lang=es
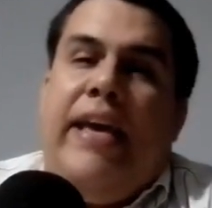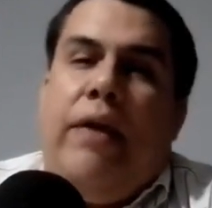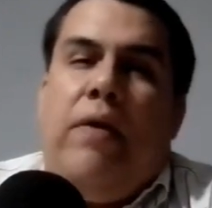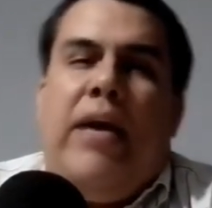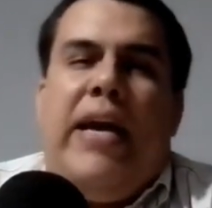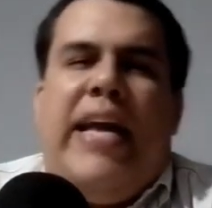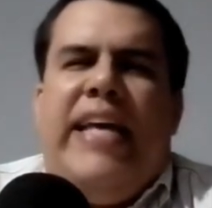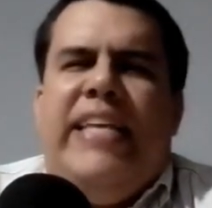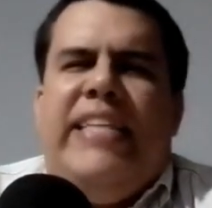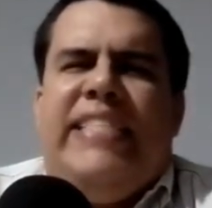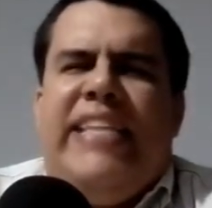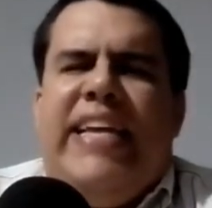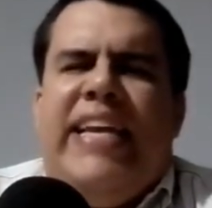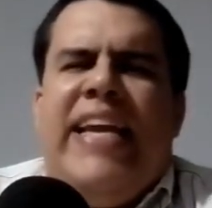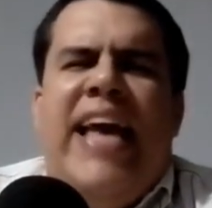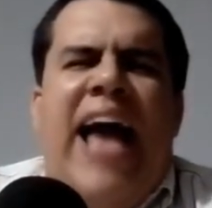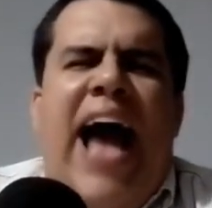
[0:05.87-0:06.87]
Y quiero
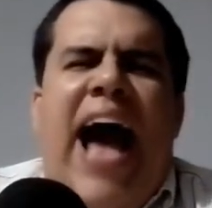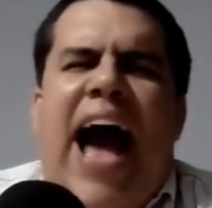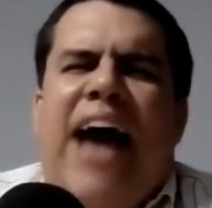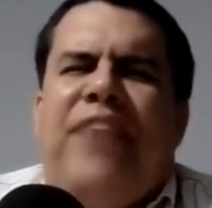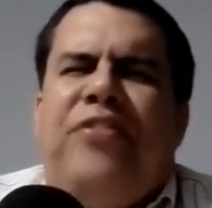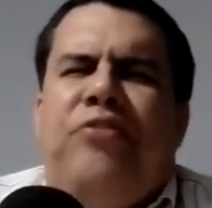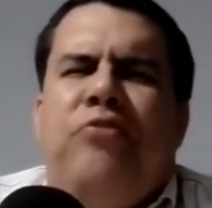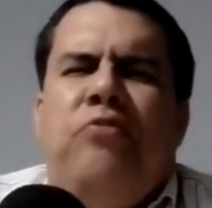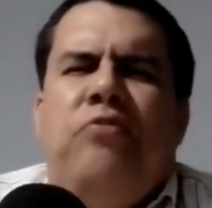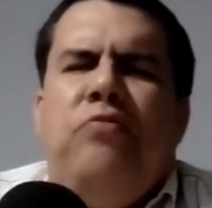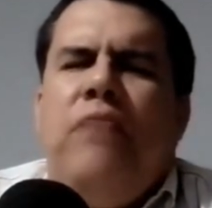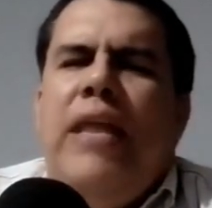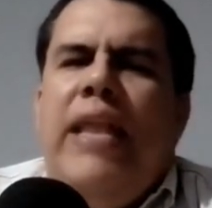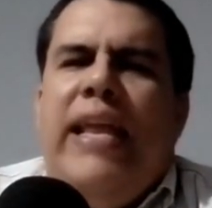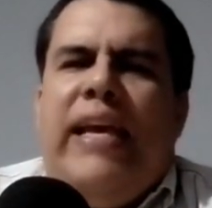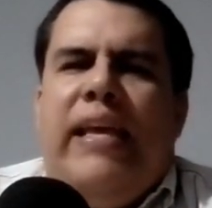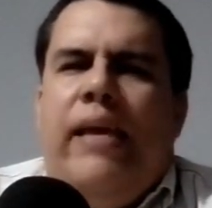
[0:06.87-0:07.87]
agradecer a
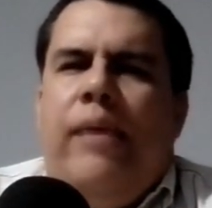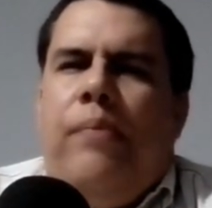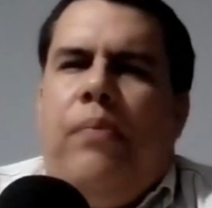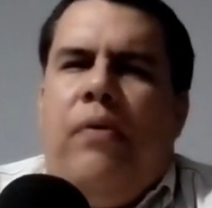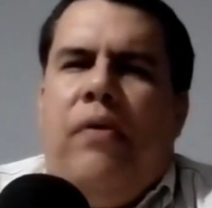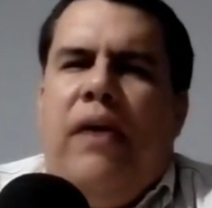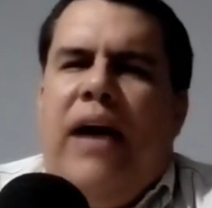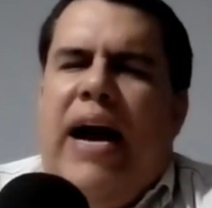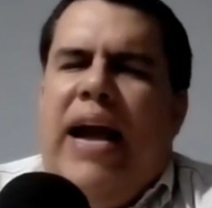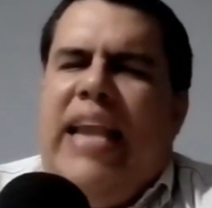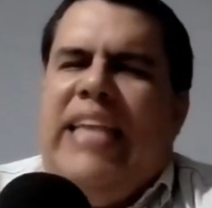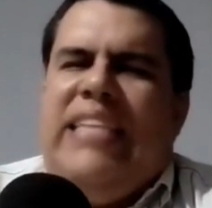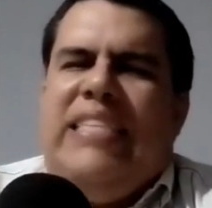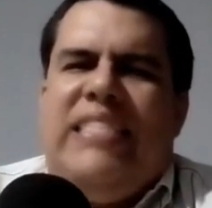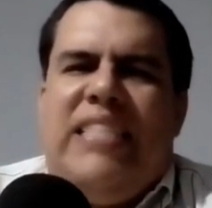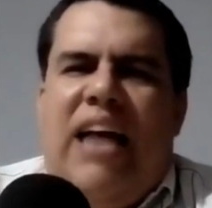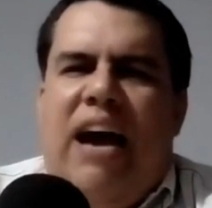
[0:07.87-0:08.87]
todo el equipo,
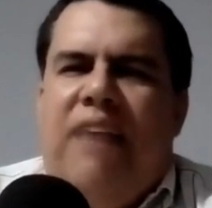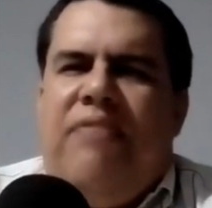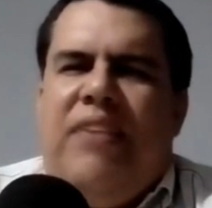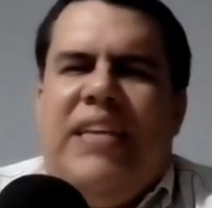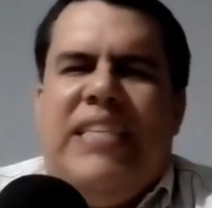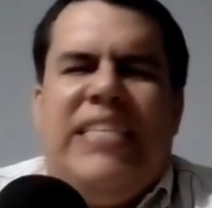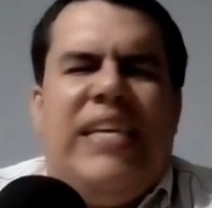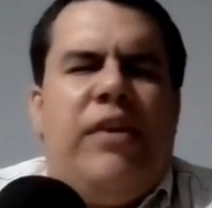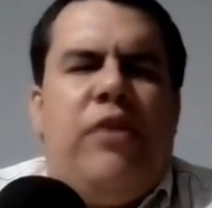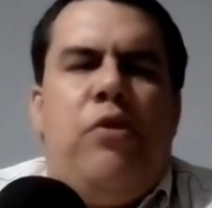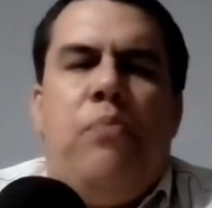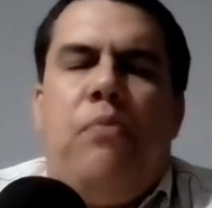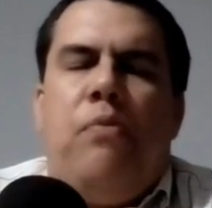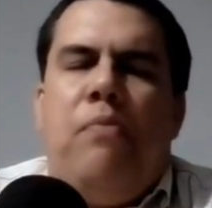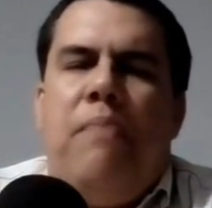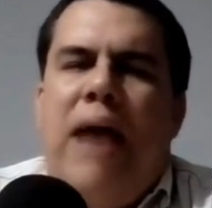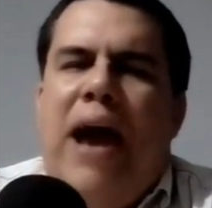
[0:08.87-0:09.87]
al staff, a ese
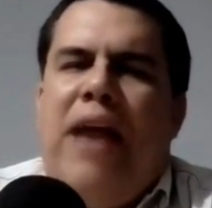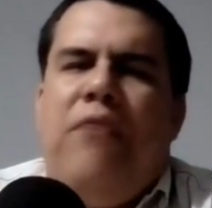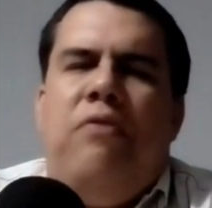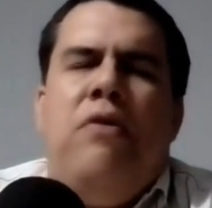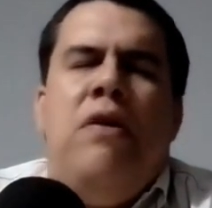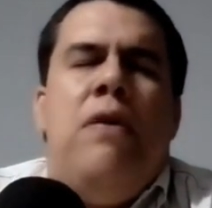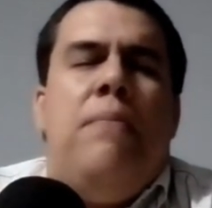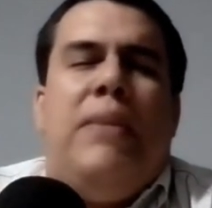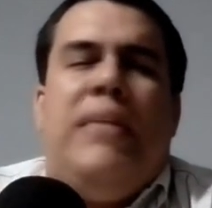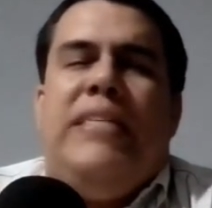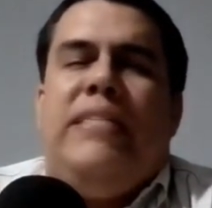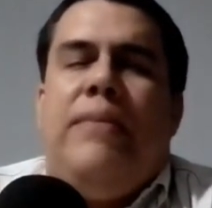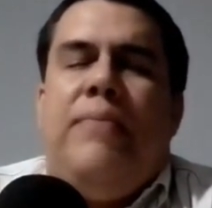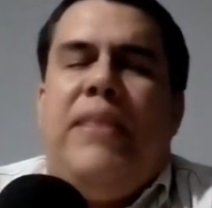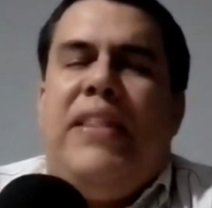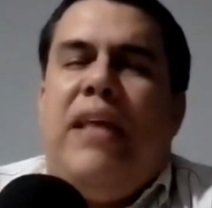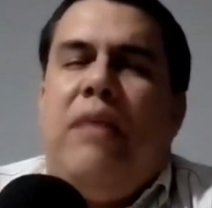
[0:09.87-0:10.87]
equipo humano,
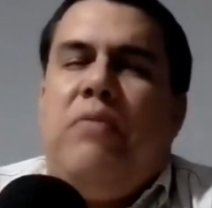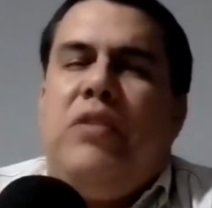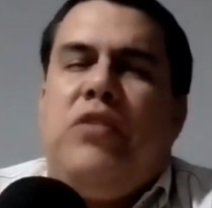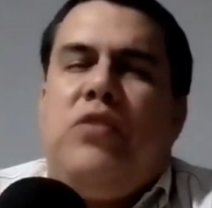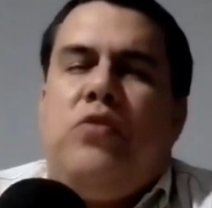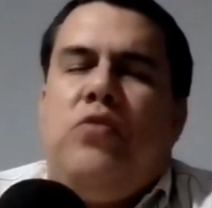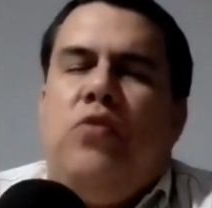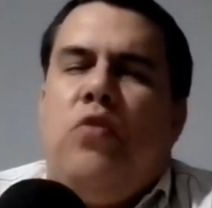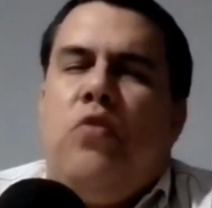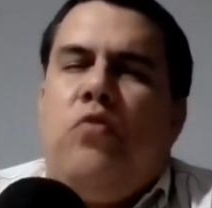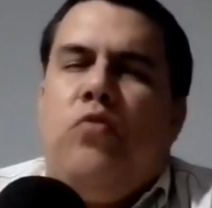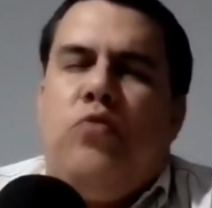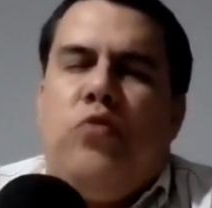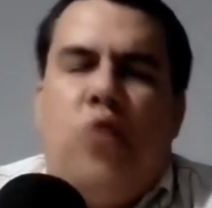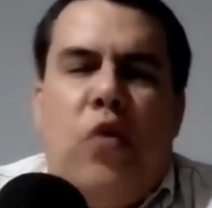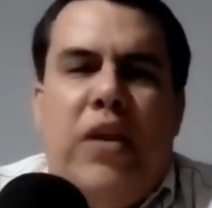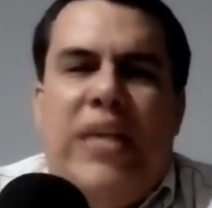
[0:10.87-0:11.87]
precisamente a nuestros
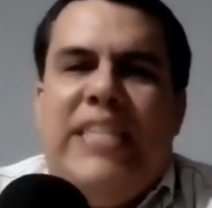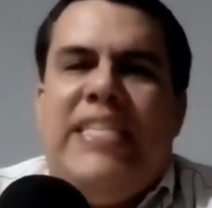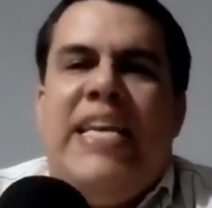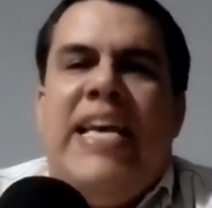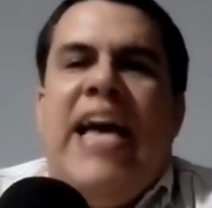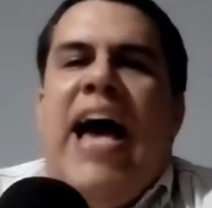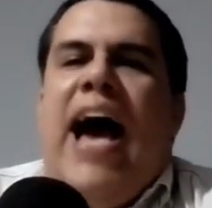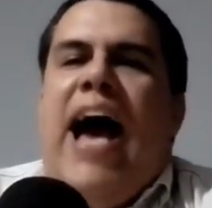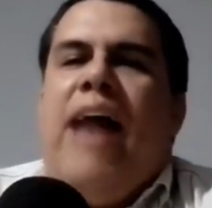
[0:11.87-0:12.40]
locutores,